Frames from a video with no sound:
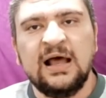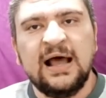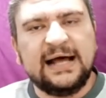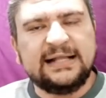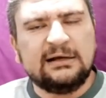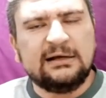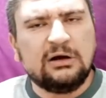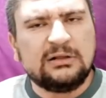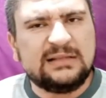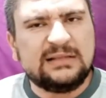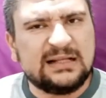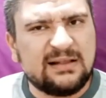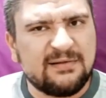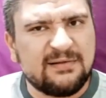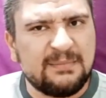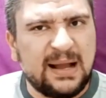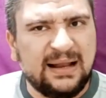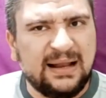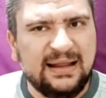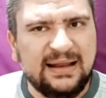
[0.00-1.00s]
ادواتنا
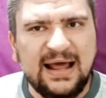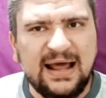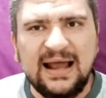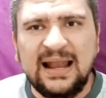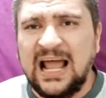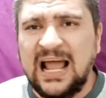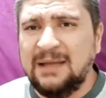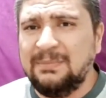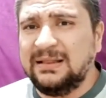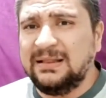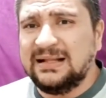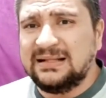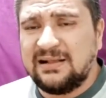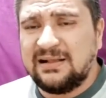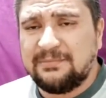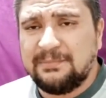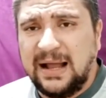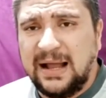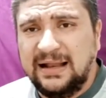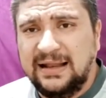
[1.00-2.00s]
تسمح لنا لعيبتنا
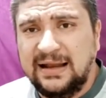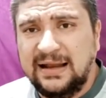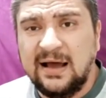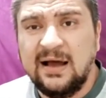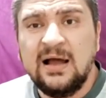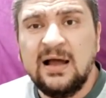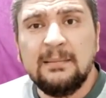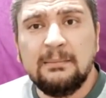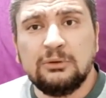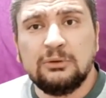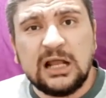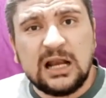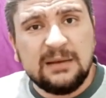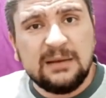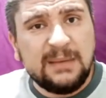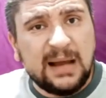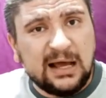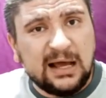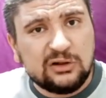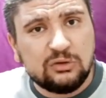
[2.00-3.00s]
تسمح لنا
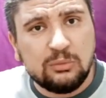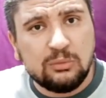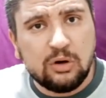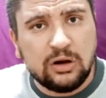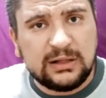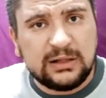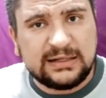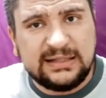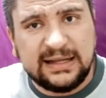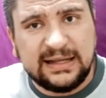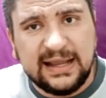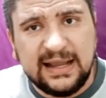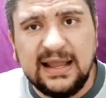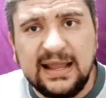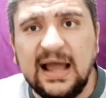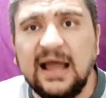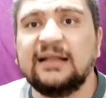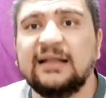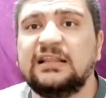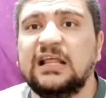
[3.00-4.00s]
مدربنا عنده مرونه
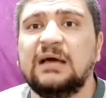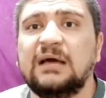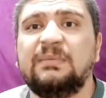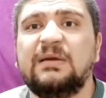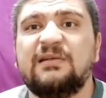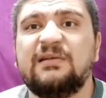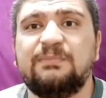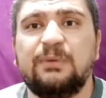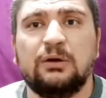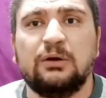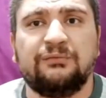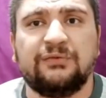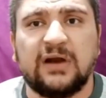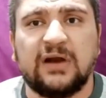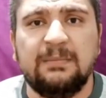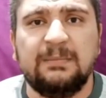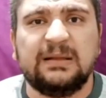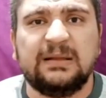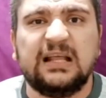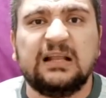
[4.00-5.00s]
تكتيكيه الدنيا بالنسبه لهم في
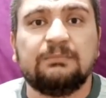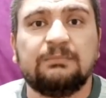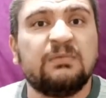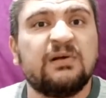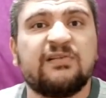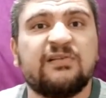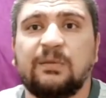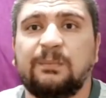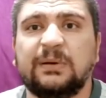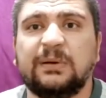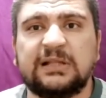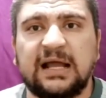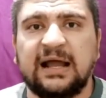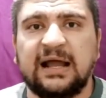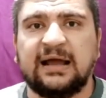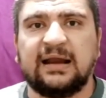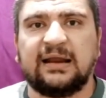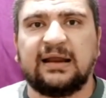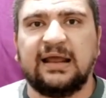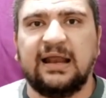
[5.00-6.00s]
ريال مدريد متظبطه
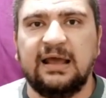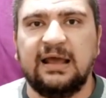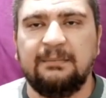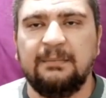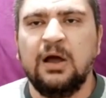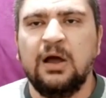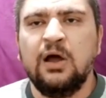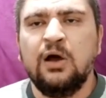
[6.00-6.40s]
اخر كلام